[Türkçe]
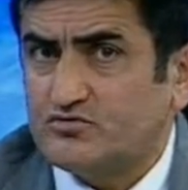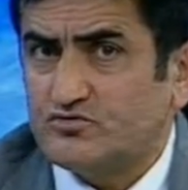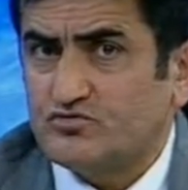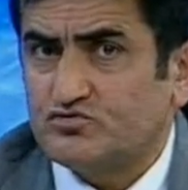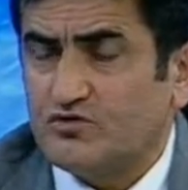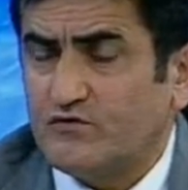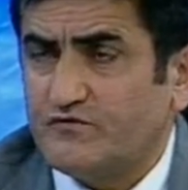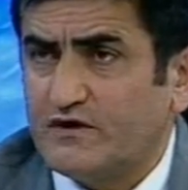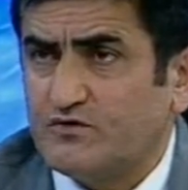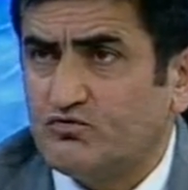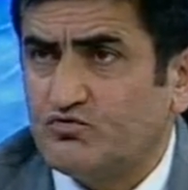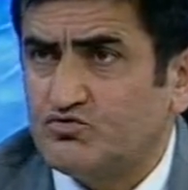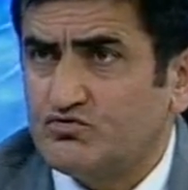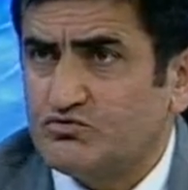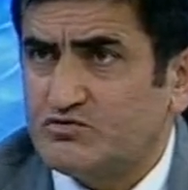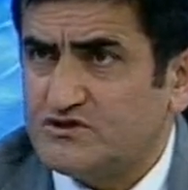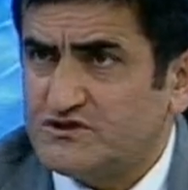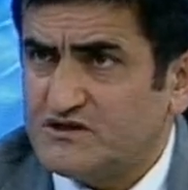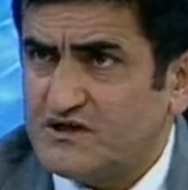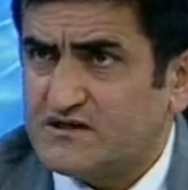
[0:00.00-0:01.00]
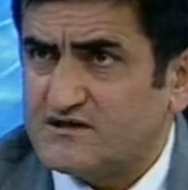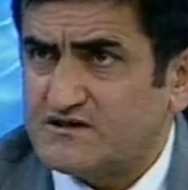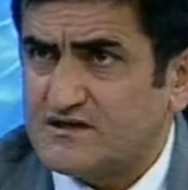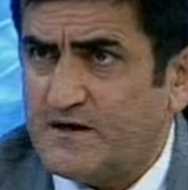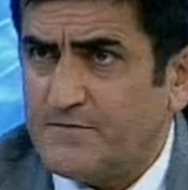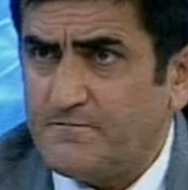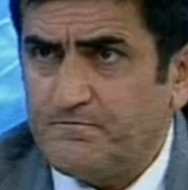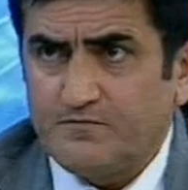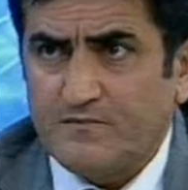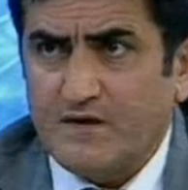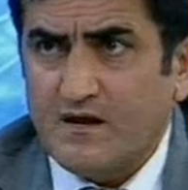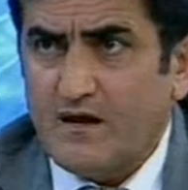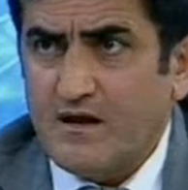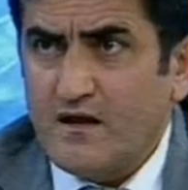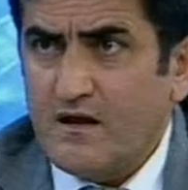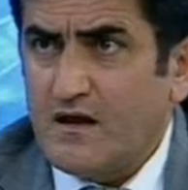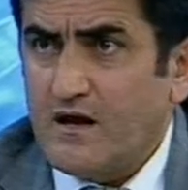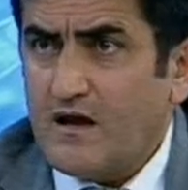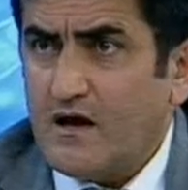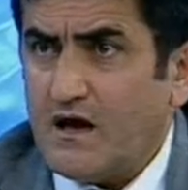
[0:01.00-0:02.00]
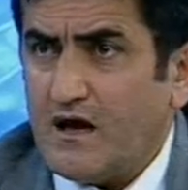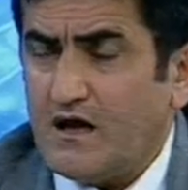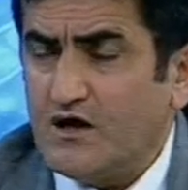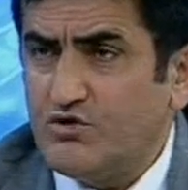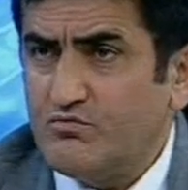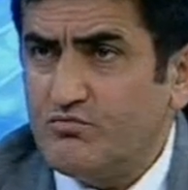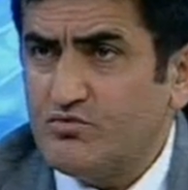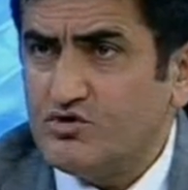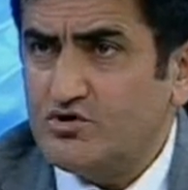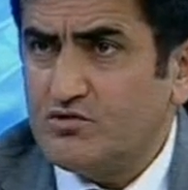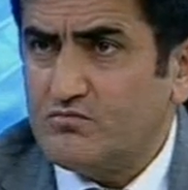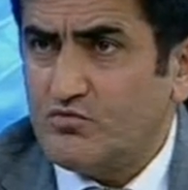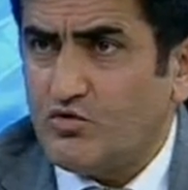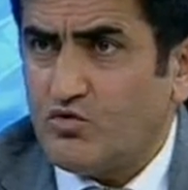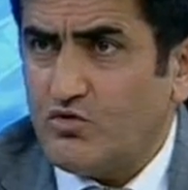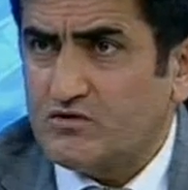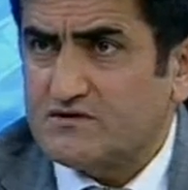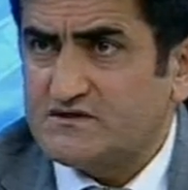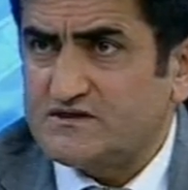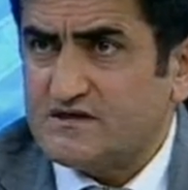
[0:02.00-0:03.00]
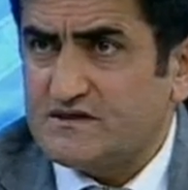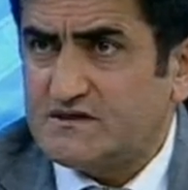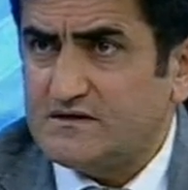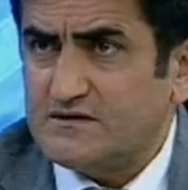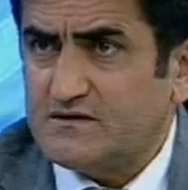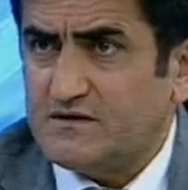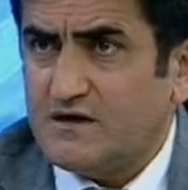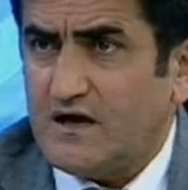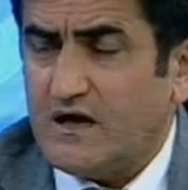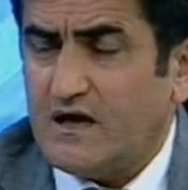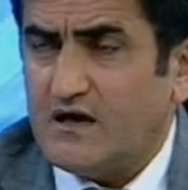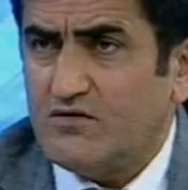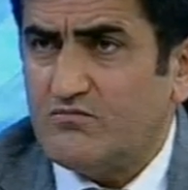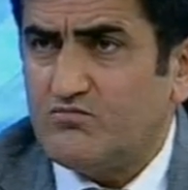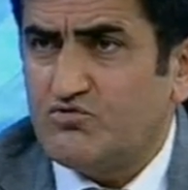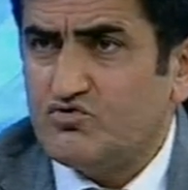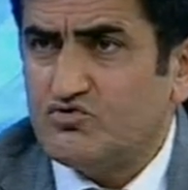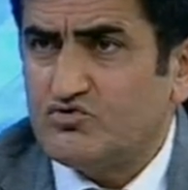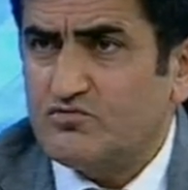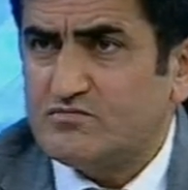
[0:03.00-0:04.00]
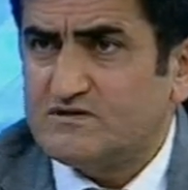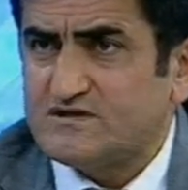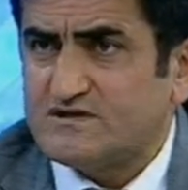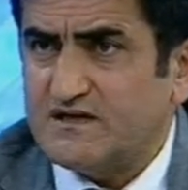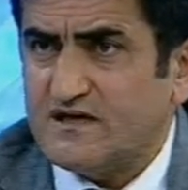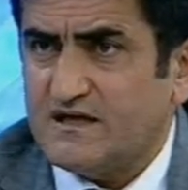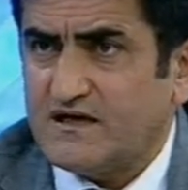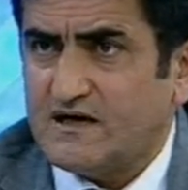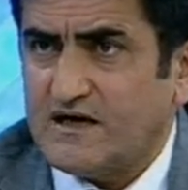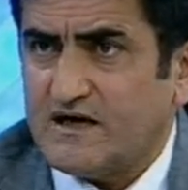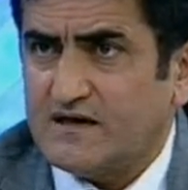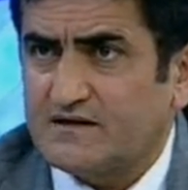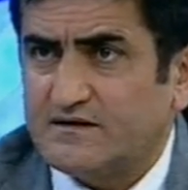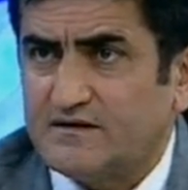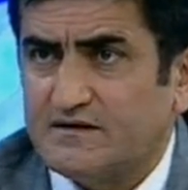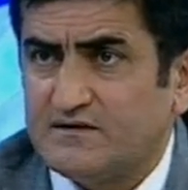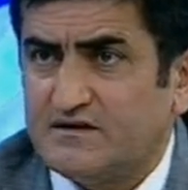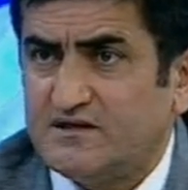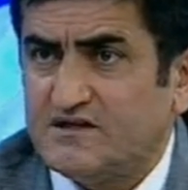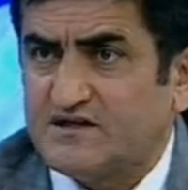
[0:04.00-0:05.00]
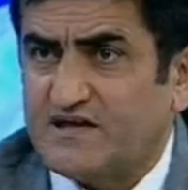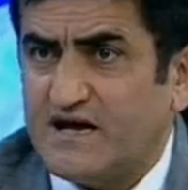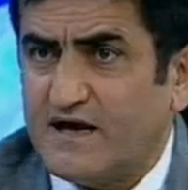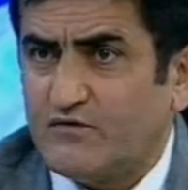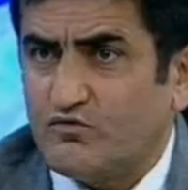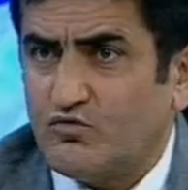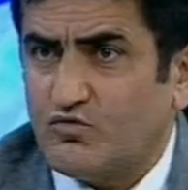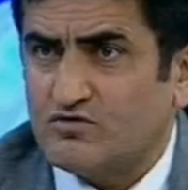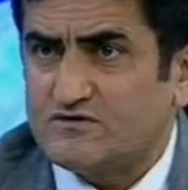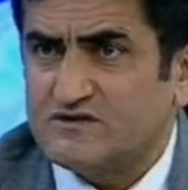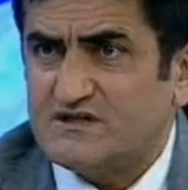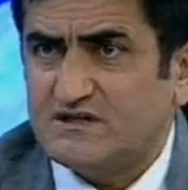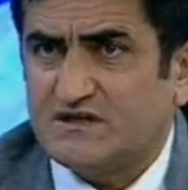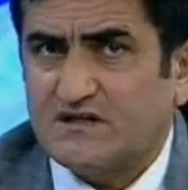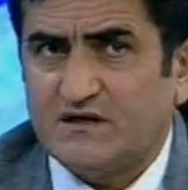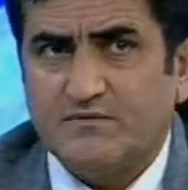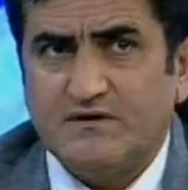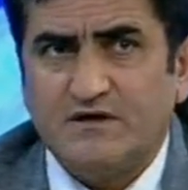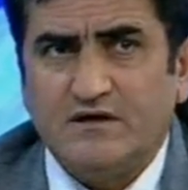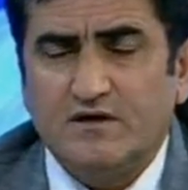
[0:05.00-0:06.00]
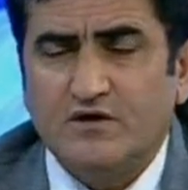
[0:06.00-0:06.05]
Sofra tuzunun içerisine alüminyum oksit, alüminyum silikat, titan oksit gibi